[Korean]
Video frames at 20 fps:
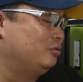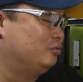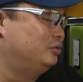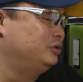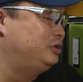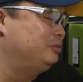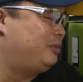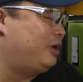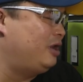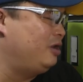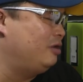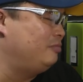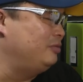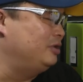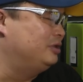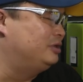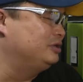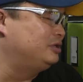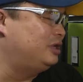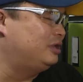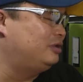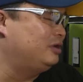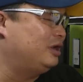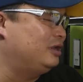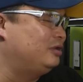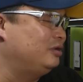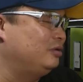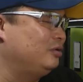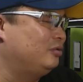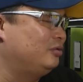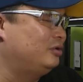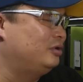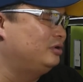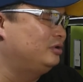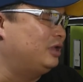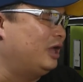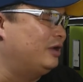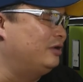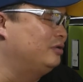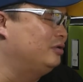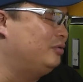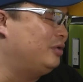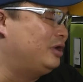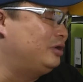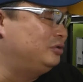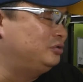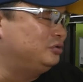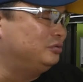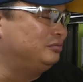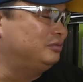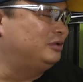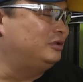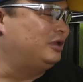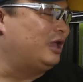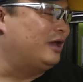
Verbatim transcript: 구십팔 년 민트세트 같은 경우는 다른 거와는 좀